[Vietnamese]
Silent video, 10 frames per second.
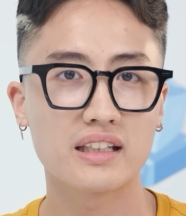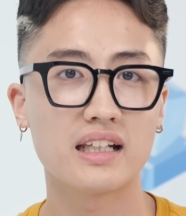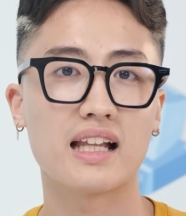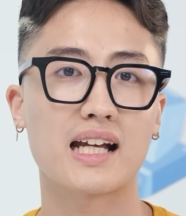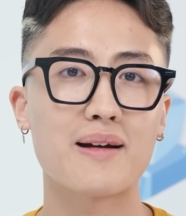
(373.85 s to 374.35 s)

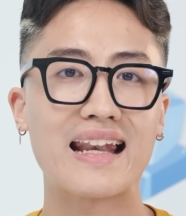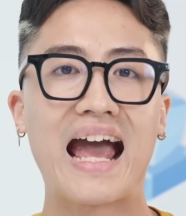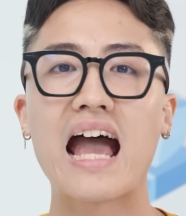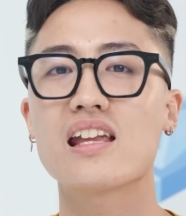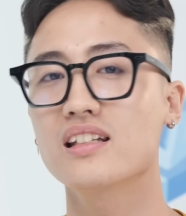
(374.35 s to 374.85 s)
nên là các bạn
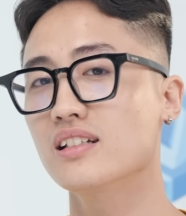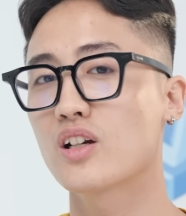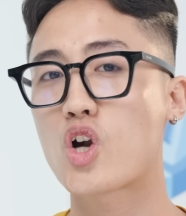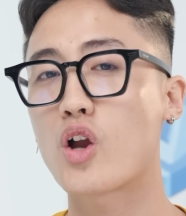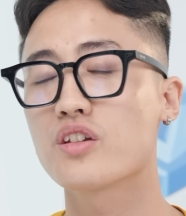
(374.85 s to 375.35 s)
hãy
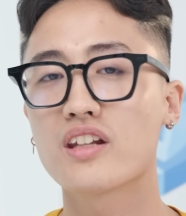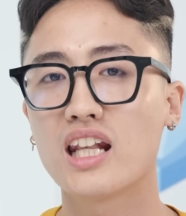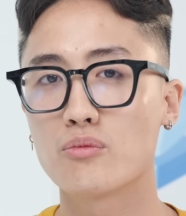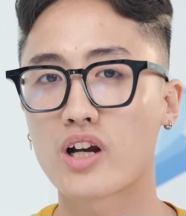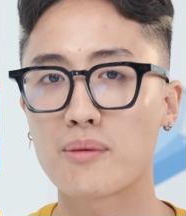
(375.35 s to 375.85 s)
coi như đây
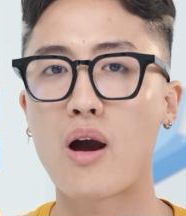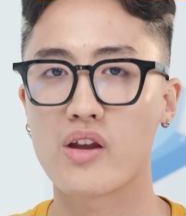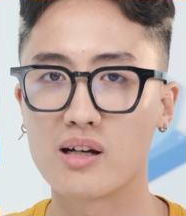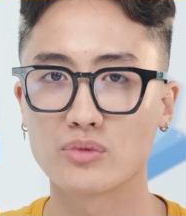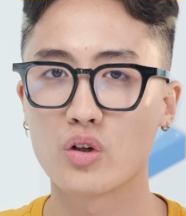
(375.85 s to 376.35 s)
là một cái bảo
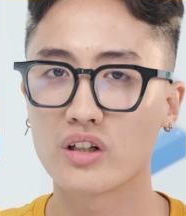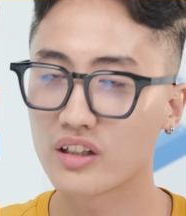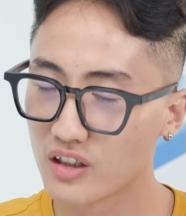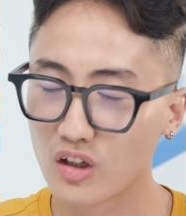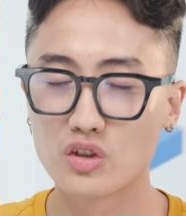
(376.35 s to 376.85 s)
hiểm thôi
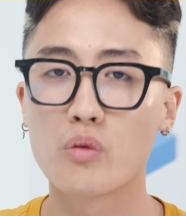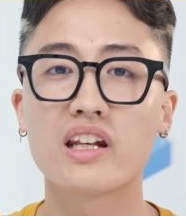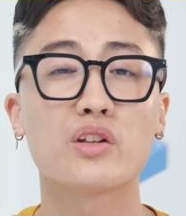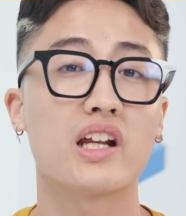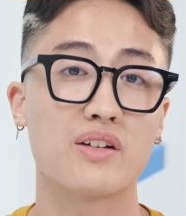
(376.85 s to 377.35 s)
đừng nhúng
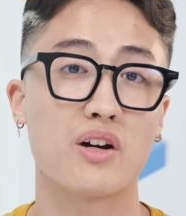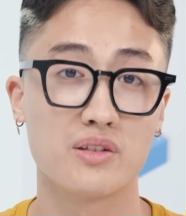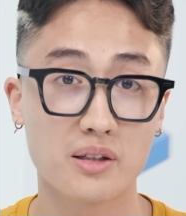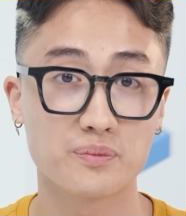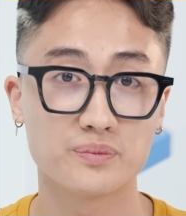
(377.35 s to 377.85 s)
cái điện thoại này vào
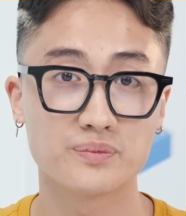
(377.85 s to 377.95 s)
nước